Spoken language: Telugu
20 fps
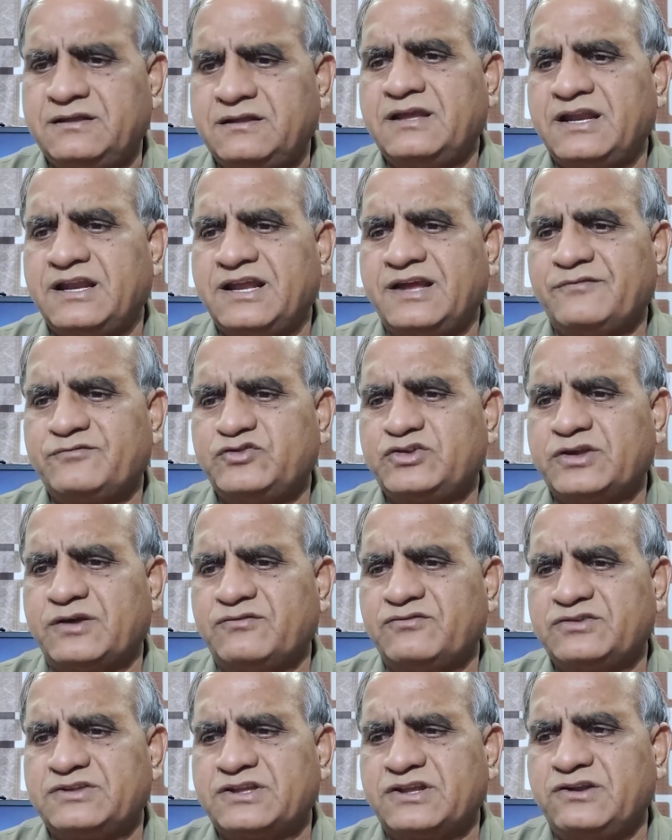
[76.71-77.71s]
దర్యాప్తు
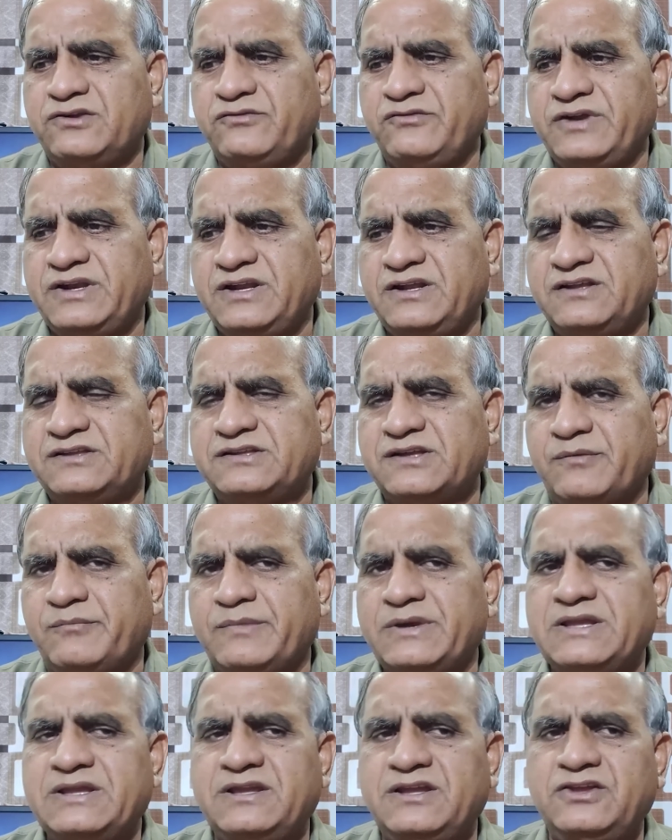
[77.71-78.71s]
సంస్థలు వీటికి
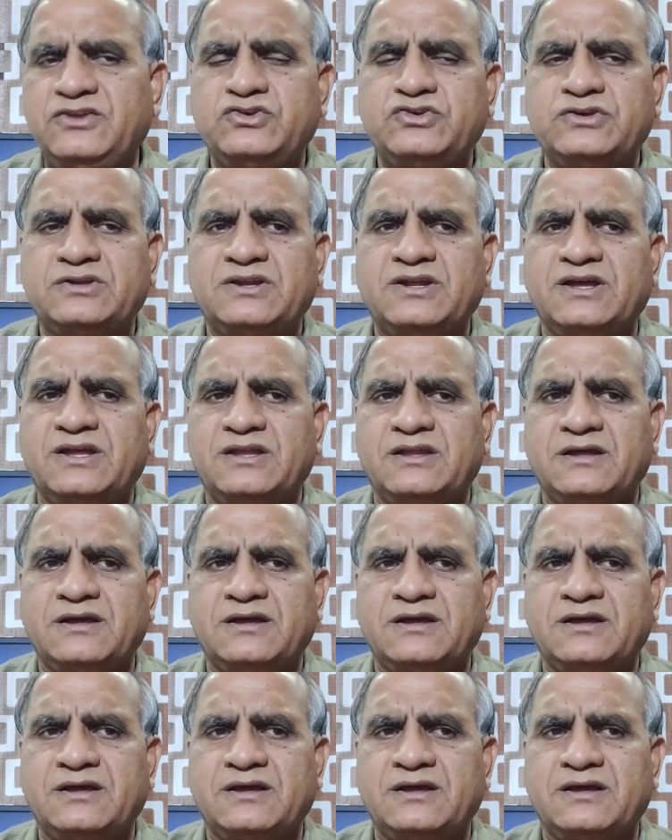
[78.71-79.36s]
సంబంధించిన